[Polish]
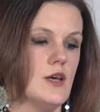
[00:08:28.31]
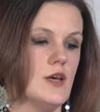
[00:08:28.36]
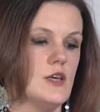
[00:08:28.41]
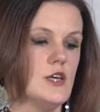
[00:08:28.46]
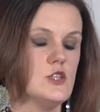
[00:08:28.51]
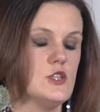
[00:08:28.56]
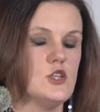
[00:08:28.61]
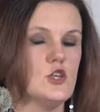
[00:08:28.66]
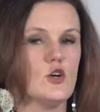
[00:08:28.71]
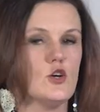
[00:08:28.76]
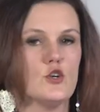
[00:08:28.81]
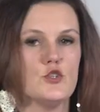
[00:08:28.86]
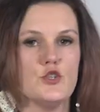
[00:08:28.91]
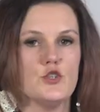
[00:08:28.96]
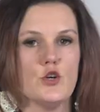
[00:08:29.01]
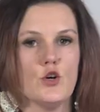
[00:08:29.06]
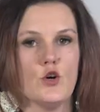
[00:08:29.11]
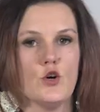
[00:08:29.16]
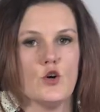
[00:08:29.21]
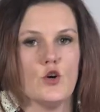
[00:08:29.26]
Jeśli
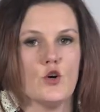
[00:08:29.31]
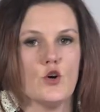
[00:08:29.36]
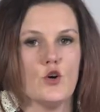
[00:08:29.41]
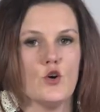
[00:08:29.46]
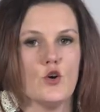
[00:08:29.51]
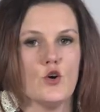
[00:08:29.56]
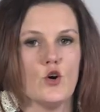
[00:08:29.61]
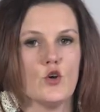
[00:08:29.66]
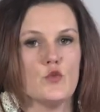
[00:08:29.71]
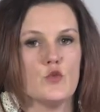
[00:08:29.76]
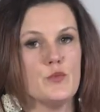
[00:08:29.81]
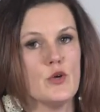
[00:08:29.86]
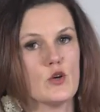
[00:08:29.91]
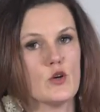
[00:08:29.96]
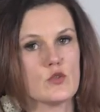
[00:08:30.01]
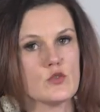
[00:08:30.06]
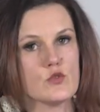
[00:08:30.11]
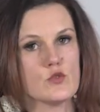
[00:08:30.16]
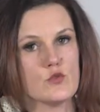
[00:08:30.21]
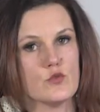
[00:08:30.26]
chodzi o
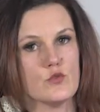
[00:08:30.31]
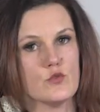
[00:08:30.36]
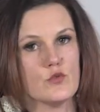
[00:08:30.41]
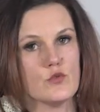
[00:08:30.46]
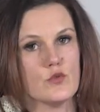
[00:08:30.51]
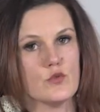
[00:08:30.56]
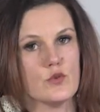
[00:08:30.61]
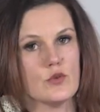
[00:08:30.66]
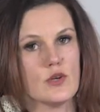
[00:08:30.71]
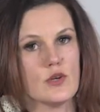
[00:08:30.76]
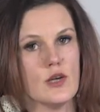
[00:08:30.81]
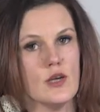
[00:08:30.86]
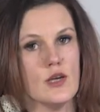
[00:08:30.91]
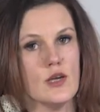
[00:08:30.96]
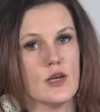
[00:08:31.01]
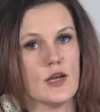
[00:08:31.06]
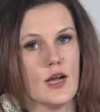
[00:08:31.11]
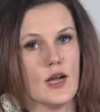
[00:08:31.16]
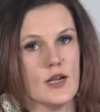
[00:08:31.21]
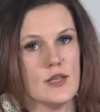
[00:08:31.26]
odbiorców
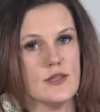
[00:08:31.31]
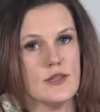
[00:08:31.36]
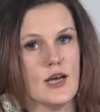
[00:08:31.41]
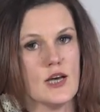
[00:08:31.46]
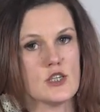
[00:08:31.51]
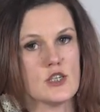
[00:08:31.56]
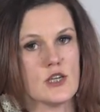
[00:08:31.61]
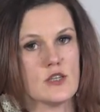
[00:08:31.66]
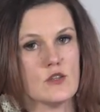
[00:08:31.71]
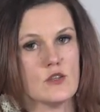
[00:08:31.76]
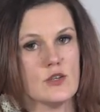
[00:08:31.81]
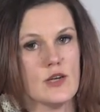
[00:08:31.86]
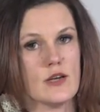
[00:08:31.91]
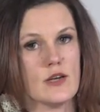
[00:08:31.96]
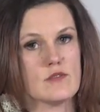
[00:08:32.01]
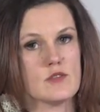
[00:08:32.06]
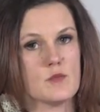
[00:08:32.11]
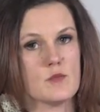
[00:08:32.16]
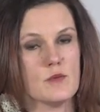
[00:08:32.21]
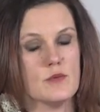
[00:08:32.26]
e, kalendarza, to
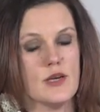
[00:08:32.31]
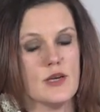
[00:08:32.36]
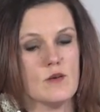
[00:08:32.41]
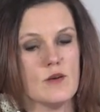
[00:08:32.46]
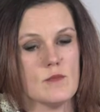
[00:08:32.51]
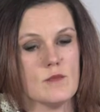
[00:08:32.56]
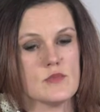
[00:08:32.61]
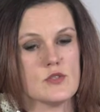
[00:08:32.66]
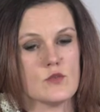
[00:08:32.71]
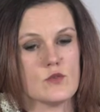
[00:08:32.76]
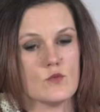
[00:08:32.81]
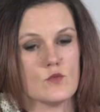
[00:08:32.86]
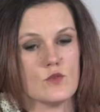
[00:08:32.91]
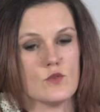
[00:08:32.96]
jak wspomniałam, są